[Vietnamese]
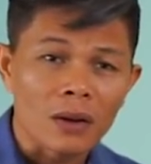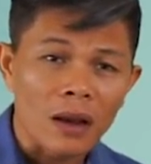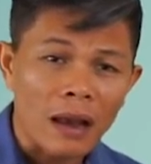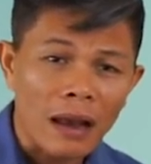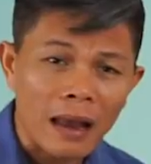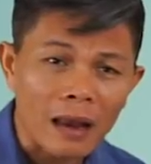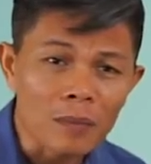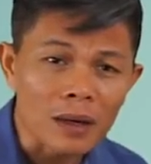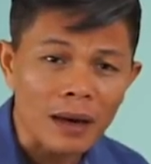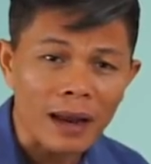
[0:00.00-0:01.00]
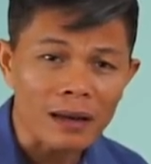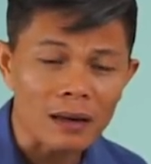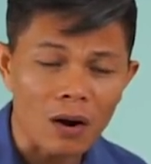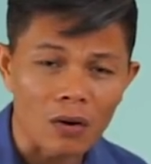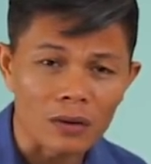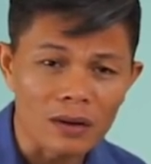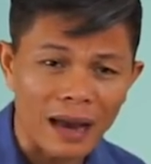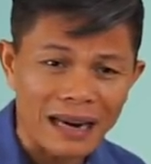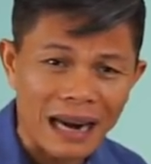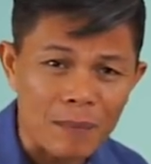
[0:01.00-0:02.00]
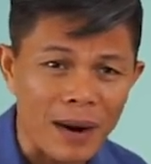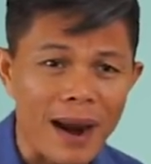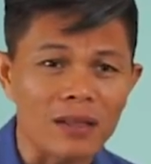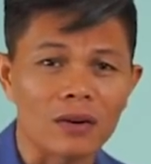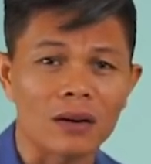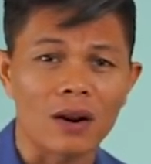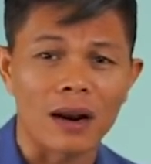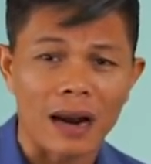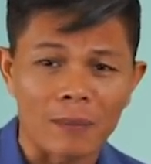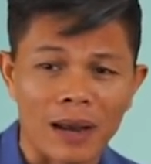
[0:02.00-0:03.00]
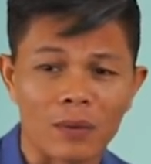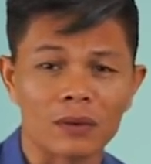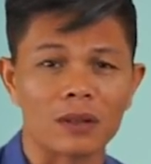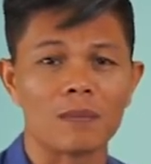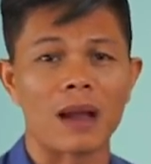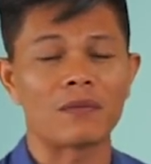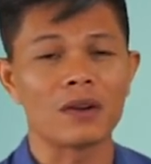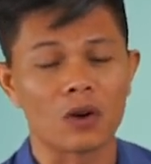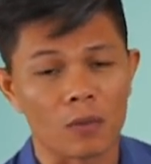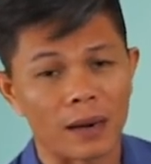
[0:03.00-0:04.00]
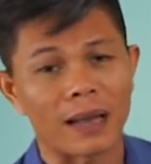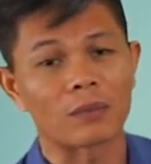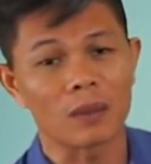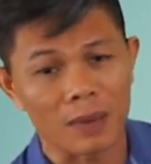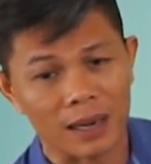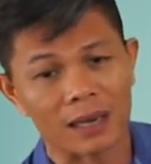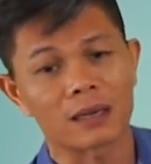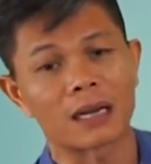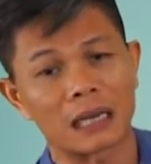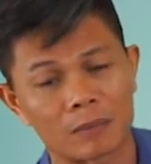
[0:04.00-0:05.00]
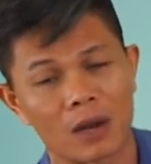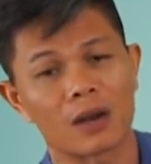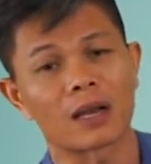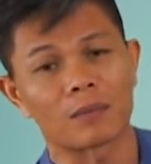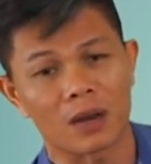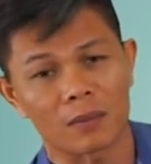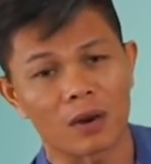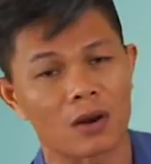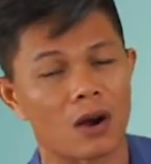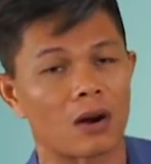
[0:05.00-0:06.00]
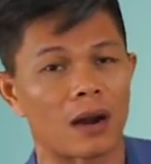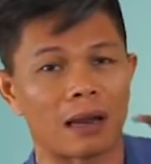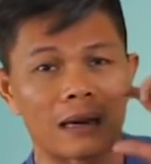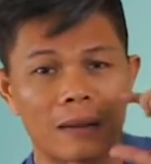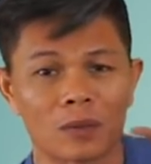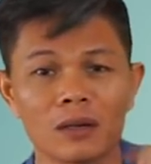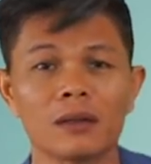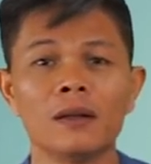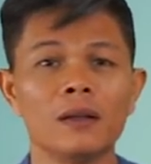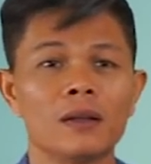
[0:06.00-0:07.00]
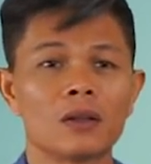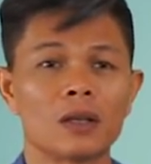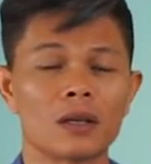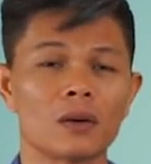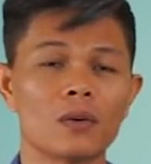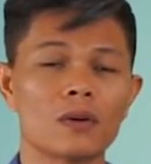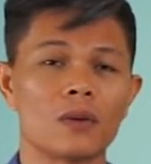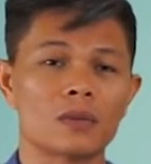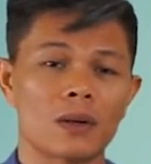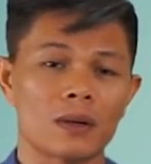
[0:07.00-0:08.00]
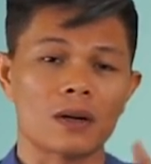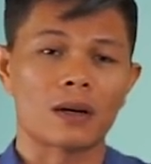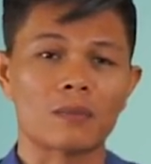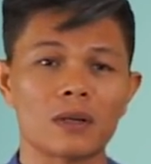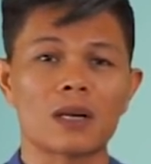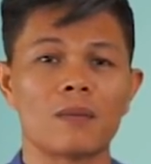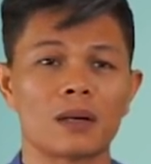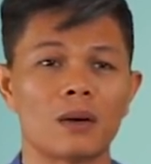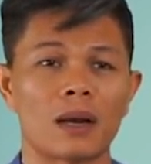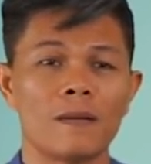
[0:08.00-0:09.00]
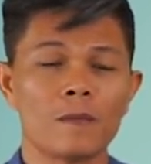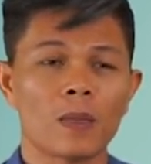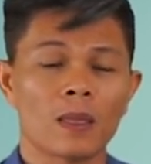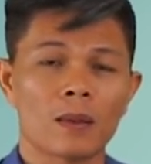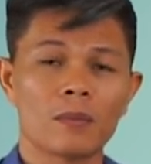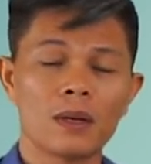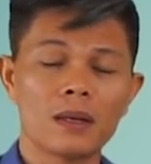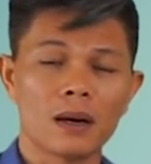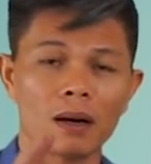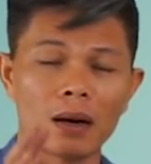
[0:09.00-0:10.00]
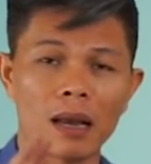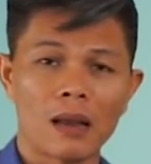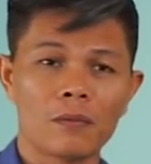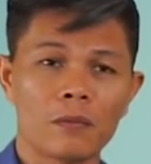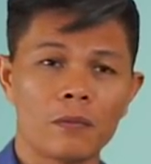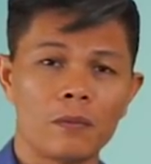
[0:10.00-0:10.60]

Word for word: 20 cái, còn giữ lại 5 cái thôi, cái đó là 5 nào thì bạn phải ngồi bạn làm tiếp, bạn gạch bỏ còn lại 5 thứ. Thì chừng cuối cùng sau khi còn 5 thứ xong, mình kêu là bây giờ là em